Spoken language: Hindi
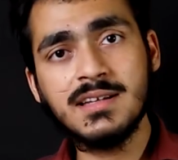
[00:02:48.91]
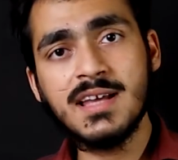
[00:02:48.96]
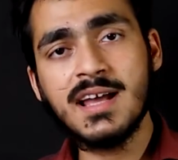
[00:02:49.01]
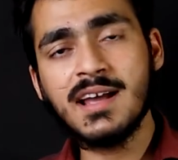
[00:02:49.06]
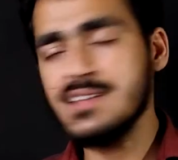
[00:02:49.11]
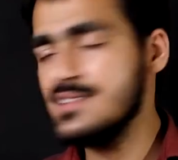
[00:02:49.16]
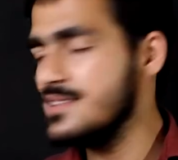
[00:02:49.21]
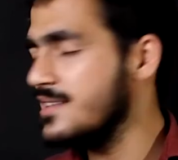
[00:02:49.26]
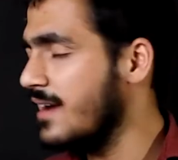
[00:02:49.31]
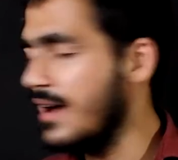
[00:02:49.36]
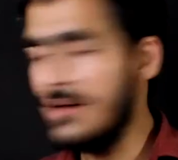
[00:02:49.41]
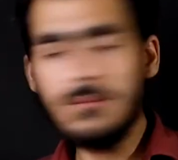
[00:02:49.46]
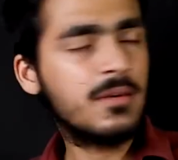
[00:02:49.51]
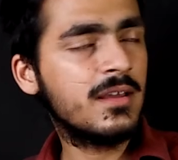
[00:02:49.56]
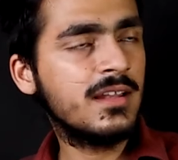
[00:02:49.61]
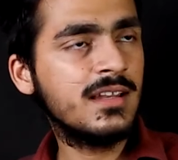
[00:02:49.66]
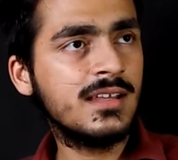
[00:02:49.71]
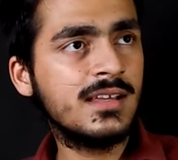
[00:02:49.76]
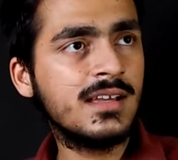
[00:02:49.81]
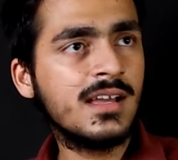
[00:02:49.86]
घटिया है किसी काम
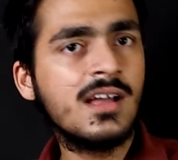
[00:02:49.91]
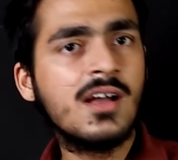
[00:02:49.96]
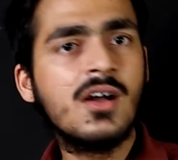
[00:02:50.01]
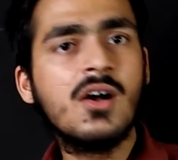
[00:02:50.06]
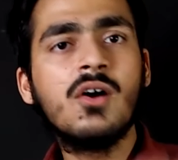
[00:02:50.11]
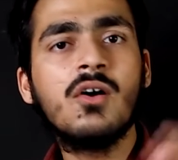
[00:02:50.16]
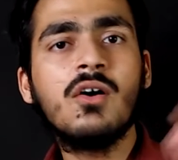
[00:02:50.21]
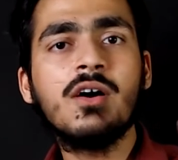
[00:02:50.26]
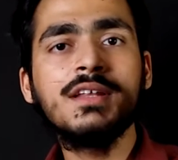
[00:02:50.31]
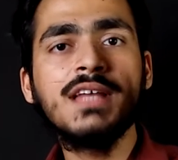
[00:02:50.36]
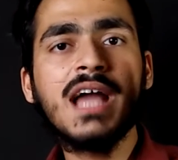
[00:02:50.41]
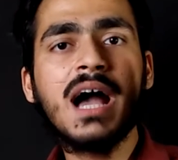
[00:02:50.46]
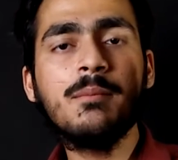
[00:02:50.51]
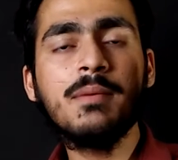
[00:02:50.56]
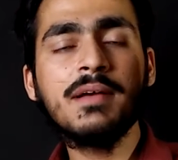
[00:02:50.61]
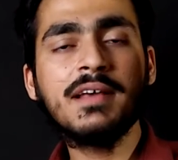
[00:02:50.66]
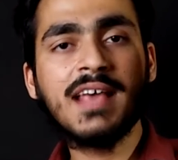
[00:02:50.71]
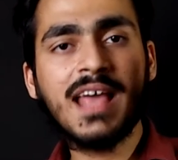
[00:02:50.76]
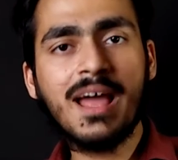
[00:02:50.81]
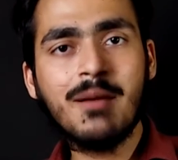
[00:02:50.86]
की नहीं है और यहाँ
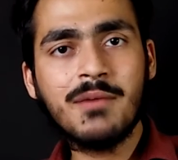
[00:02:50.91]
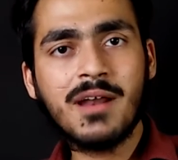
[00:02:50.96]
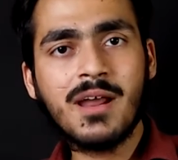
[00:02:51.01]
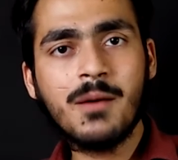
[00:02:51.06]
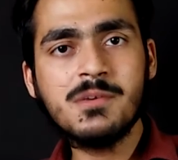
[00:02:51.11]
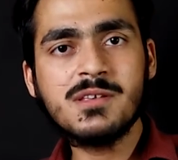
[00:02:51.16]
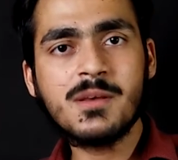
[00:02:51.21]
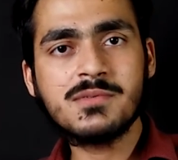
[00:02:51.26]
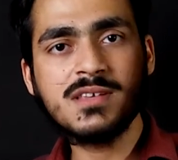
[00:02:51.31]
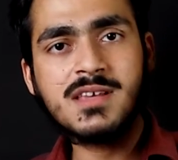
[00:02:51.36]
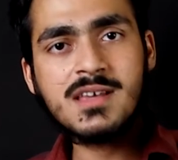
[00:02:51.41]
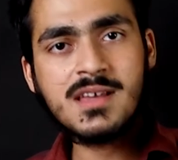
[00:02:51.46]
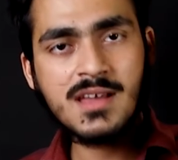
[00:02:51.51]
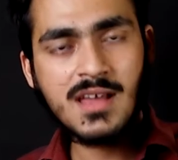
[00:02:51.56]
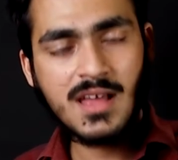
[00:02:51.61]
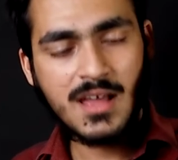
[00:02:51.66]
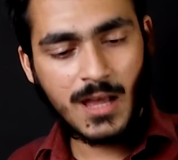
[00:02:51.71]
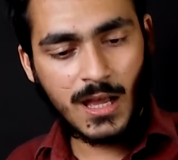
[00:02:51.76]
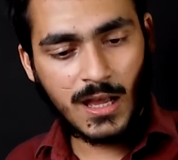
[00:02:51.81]
पे कैमरा भी सबसे